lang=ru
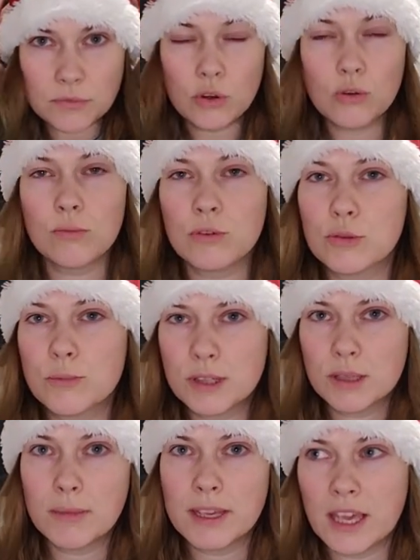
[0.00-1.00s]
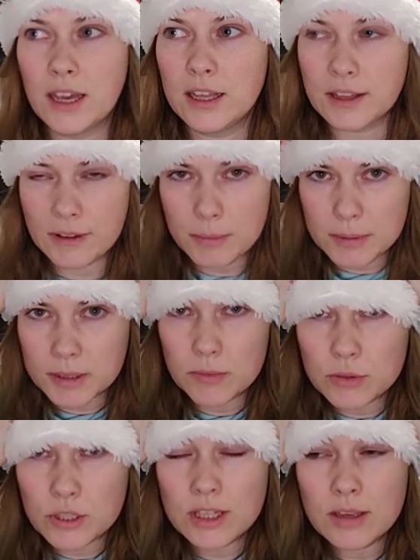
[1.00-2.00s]
ну, может быть, на моей голове,
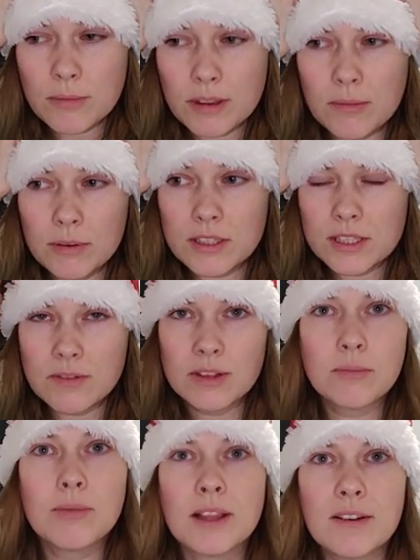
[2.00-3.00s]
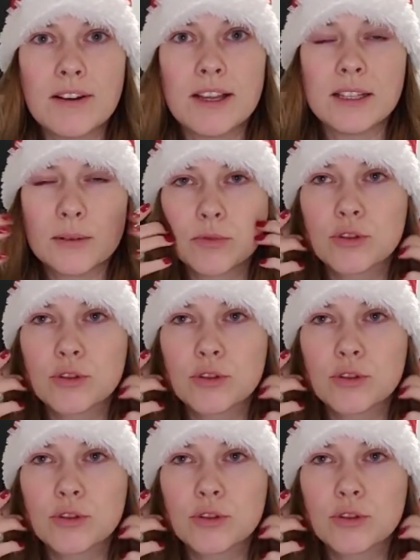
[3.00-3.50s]
потому что она мне объективно маловато.